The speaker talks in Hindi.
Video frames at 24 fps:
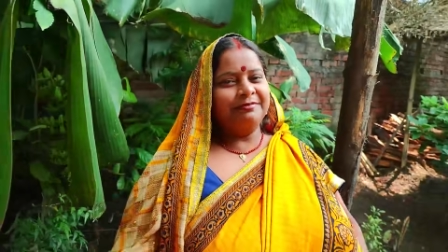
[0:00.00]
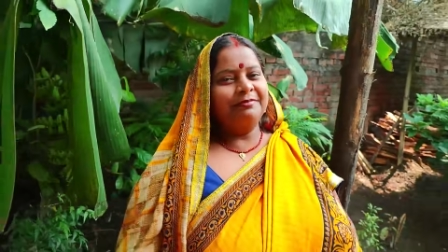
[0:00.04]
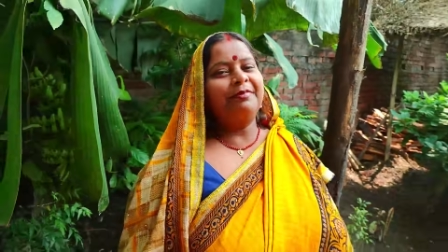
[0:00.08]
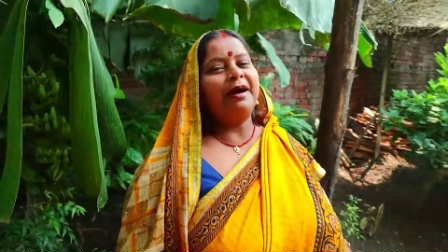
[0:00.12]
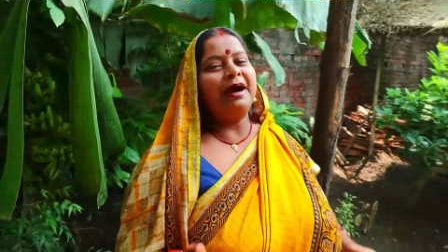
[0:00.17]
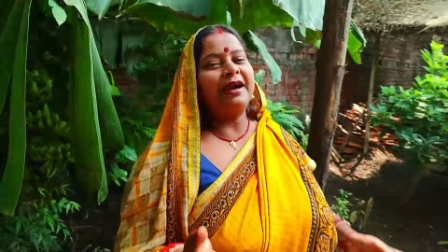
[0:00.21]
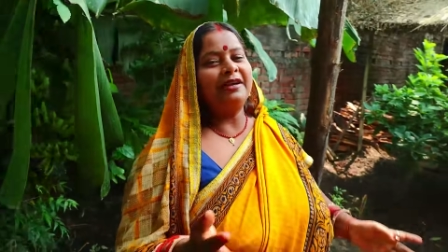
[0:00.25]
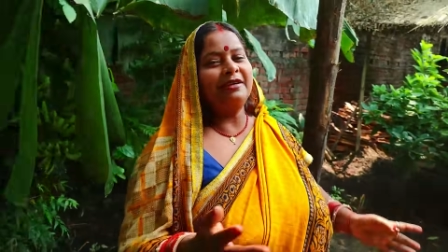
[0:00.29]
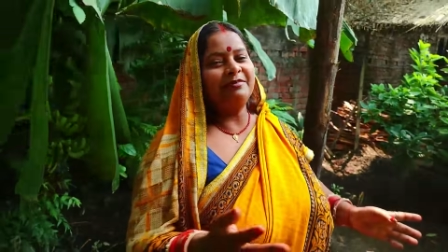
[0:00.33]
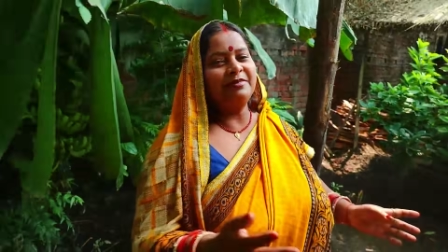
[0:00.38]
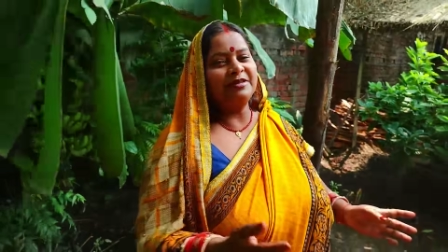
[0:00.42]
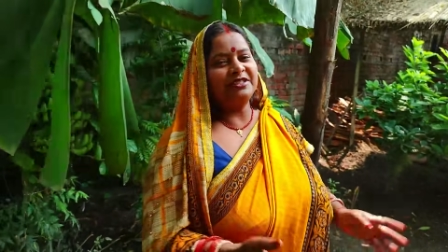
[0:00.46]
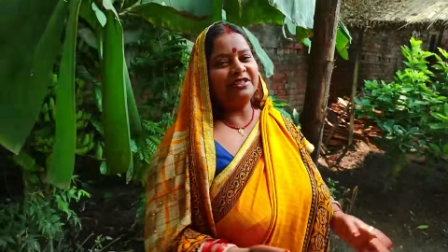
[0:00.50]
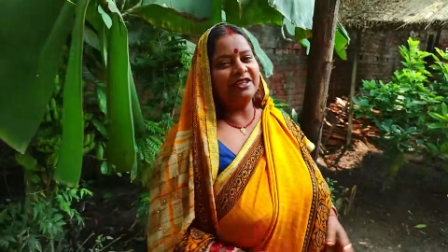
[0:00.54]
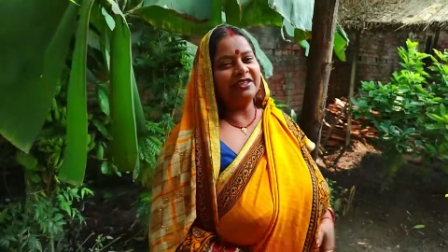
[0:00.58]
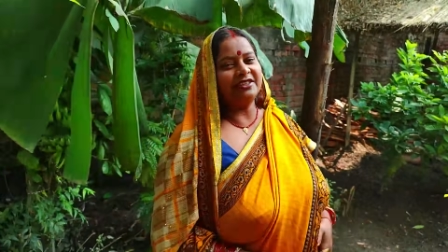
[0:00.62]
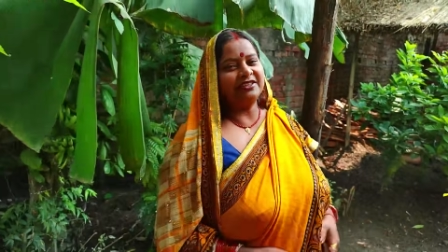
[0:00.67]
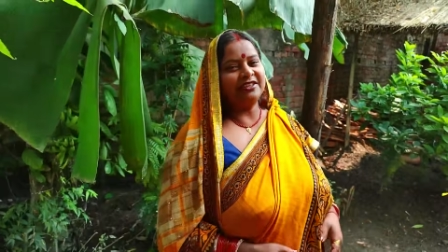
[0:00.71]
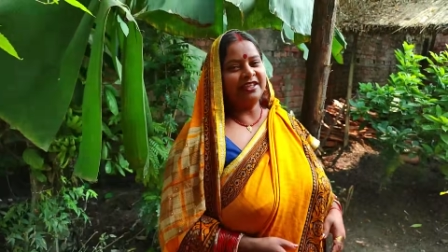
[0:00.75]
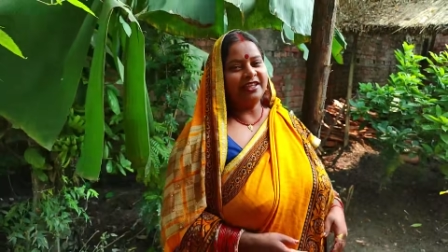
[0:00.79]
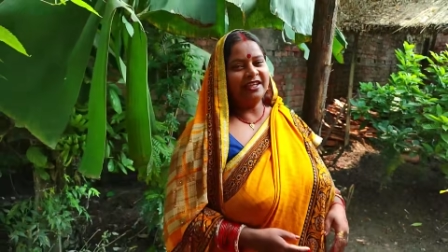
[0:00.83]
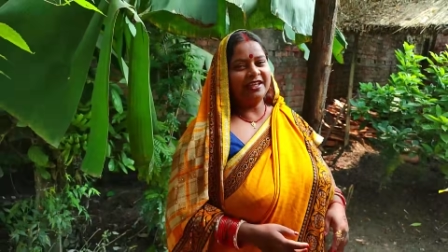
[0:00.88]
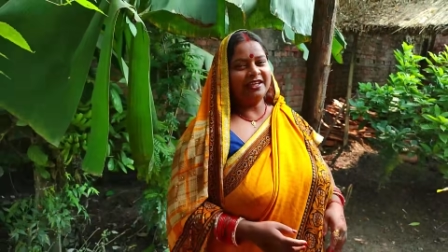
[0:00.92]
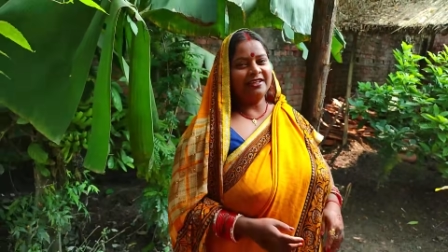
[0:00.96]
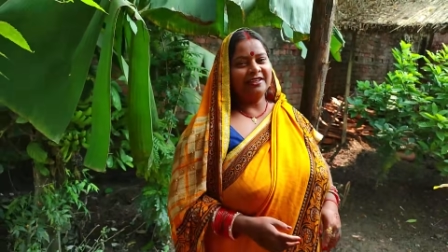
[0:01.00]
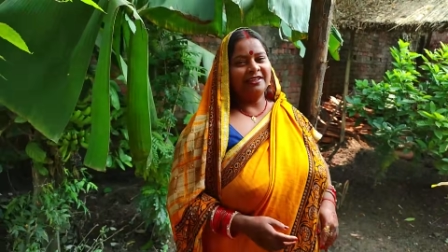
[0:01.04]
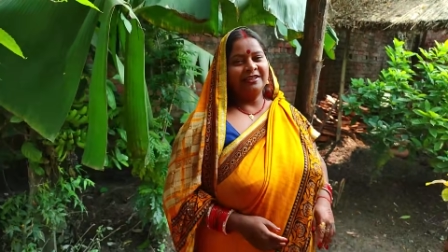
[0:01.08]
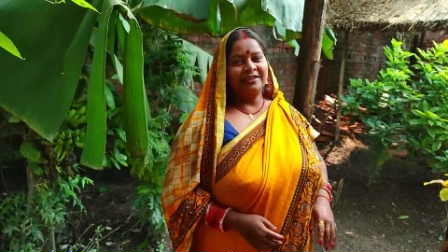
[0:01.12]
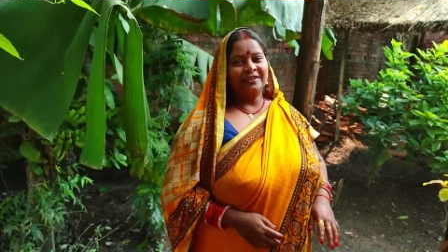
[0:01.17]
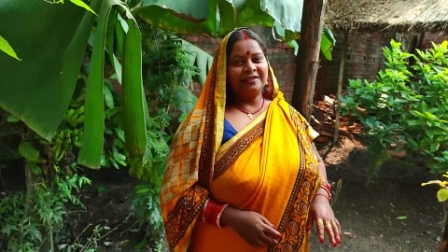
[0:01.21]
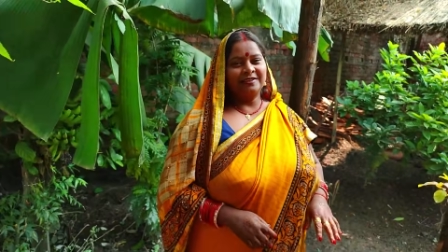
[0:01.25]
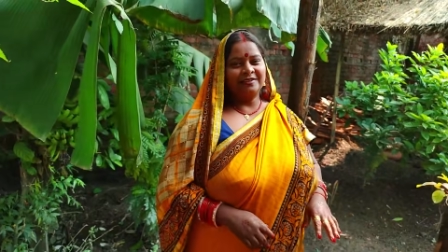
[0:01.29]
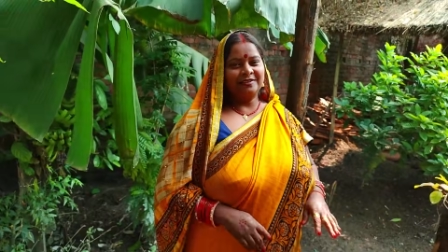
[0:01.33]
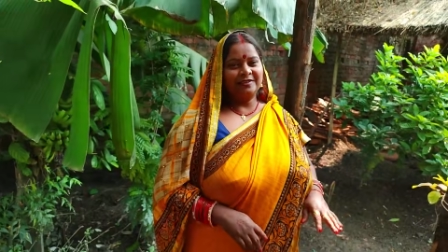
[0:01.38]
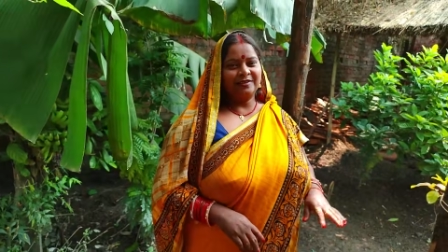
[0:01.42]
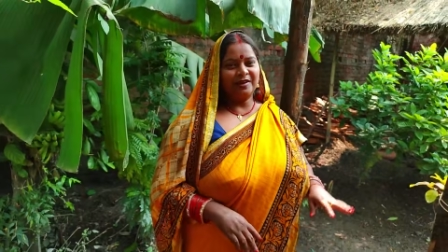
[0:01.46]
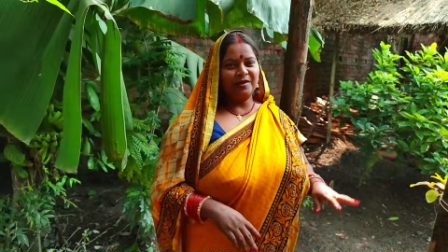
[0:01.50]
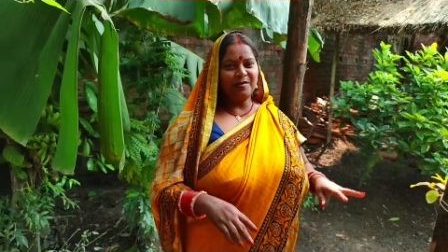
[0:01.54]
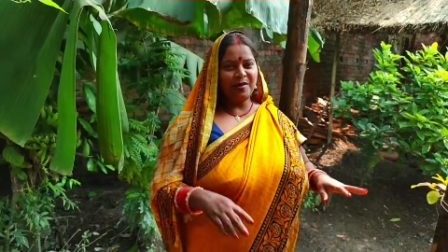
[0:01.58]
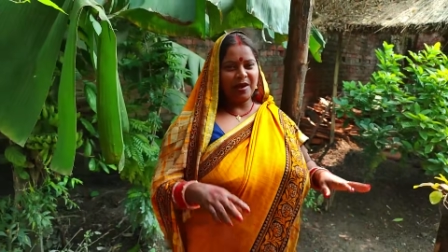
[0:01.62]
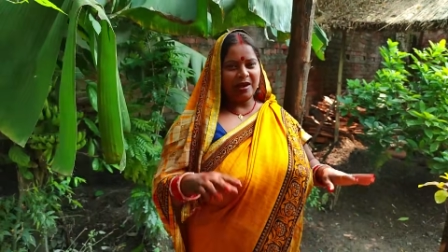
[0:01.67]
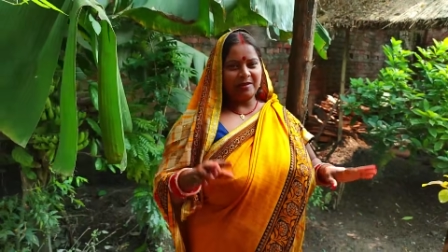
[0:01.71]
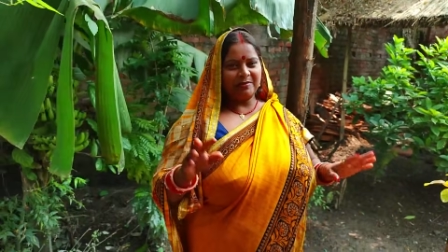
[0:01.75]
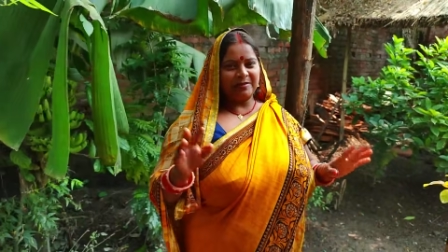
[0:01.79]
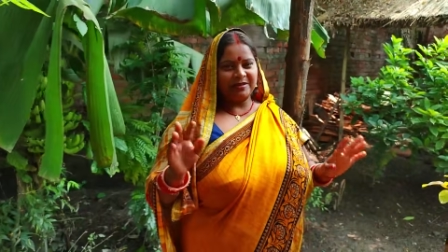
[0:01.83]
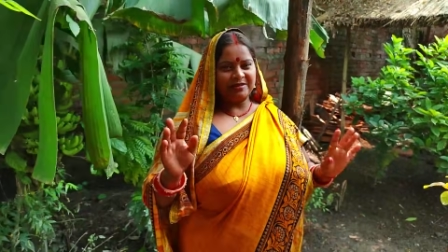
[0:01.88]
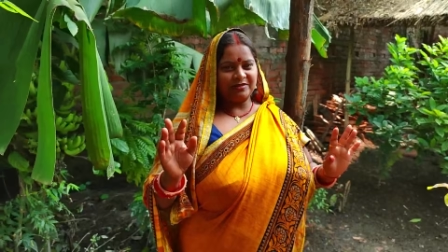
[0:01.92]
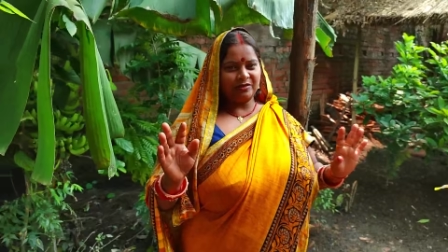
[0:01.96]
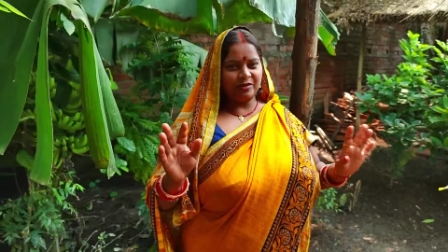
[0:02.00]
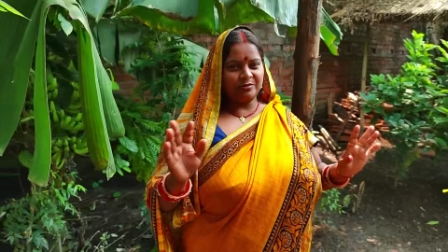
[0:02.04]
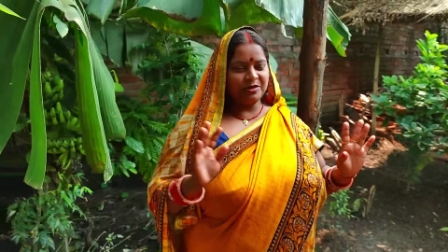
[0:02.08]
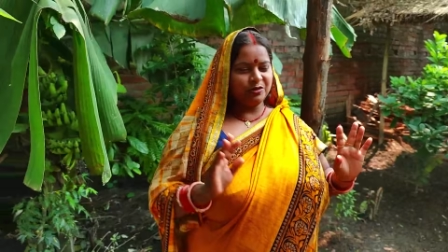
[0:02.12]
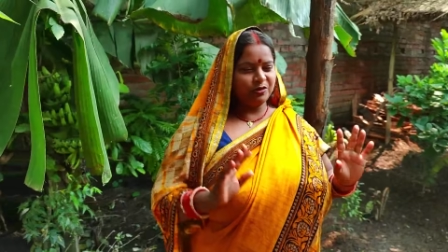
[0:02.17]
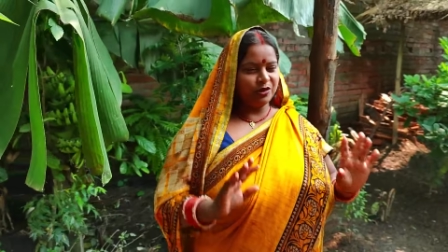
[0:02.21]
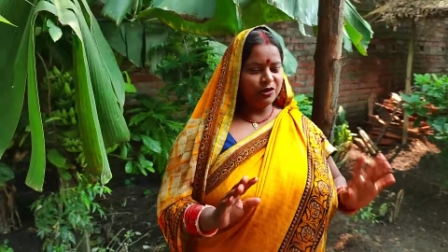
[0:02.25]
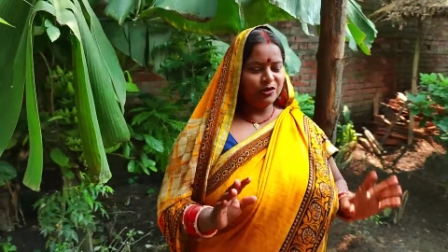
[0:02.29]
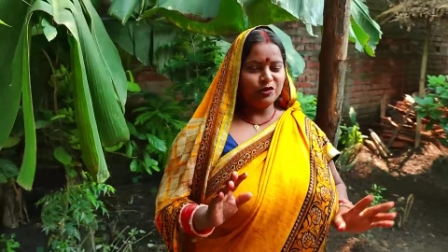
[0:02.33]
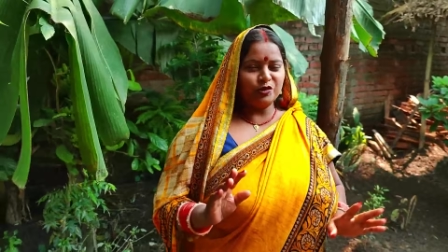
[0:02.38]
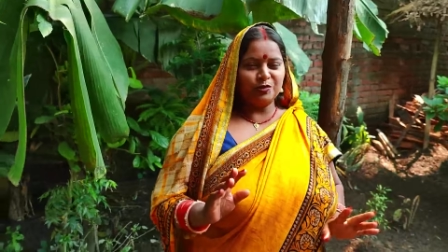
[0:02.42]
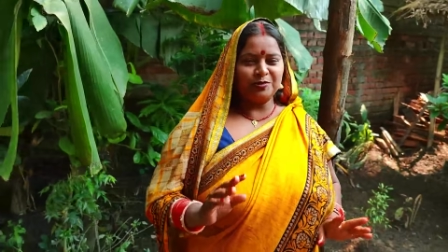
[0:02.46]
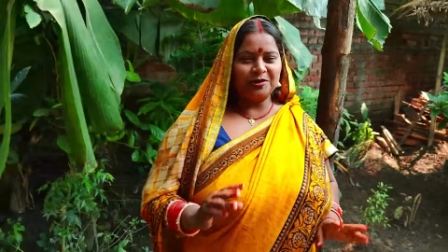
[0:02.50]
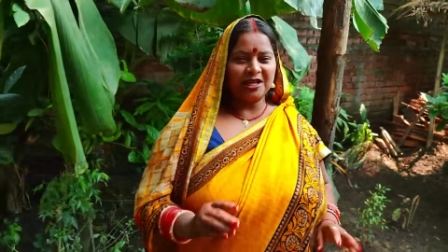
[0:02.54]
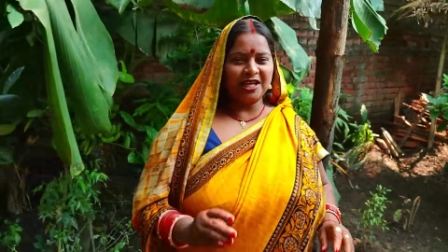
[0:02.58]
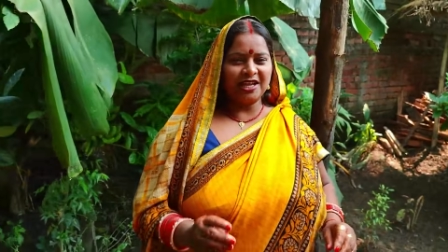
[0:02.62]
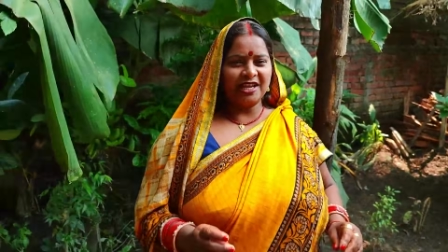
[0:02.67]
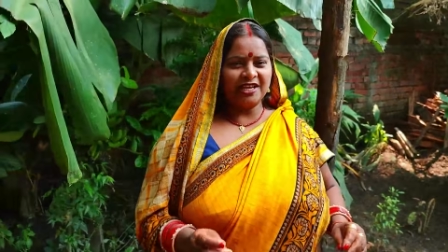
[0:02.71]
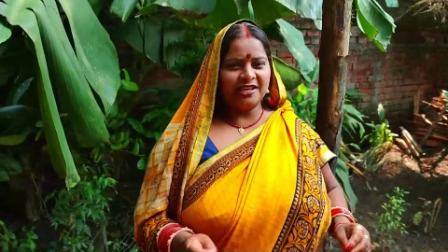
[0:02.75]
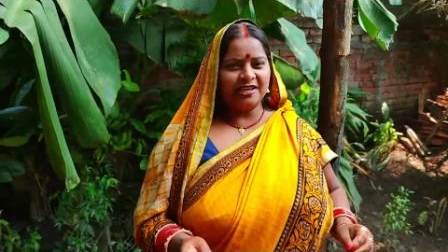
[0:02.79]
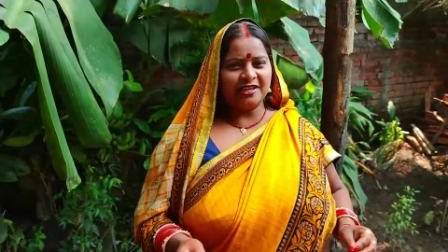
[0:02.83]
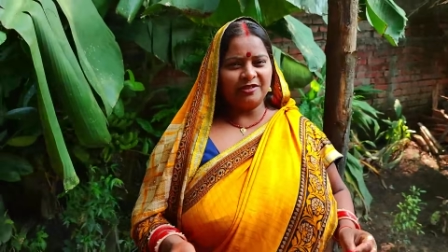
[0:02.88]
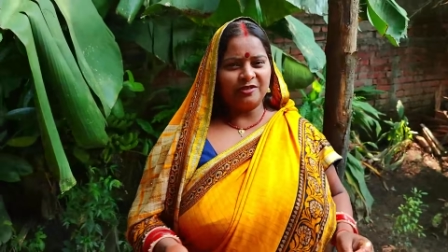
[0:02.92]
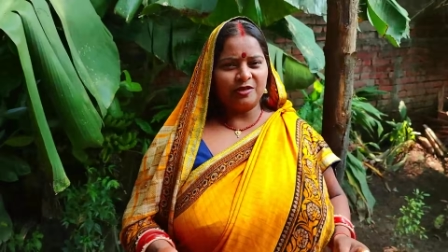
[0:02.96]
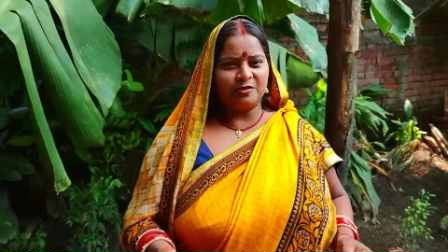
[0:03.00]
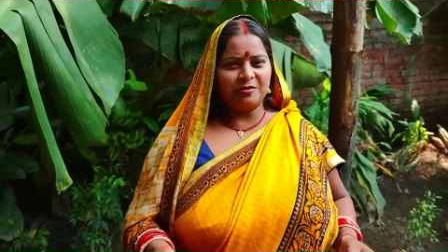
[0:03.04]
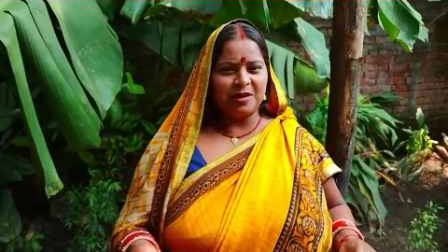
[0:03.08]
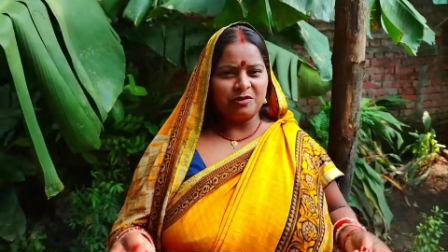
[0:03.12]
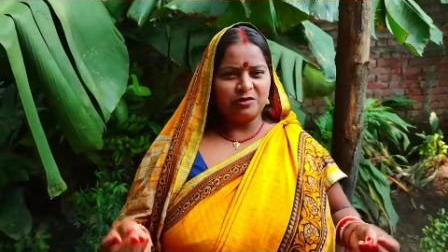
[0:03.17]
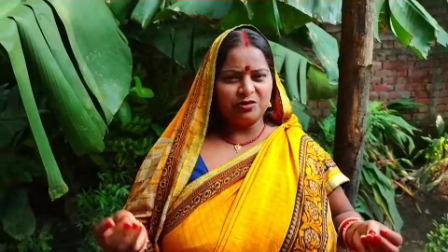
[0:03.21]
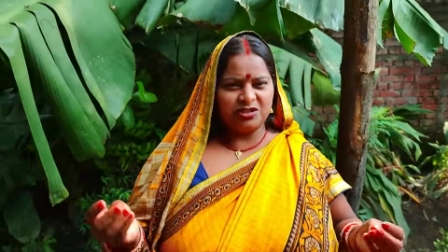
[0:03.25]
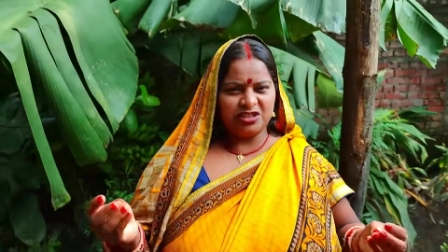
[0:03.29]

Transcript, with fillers: बांट भी सकते हैं तो हमारे पास तो अभी कोई सुविधा नहीं है तो मैं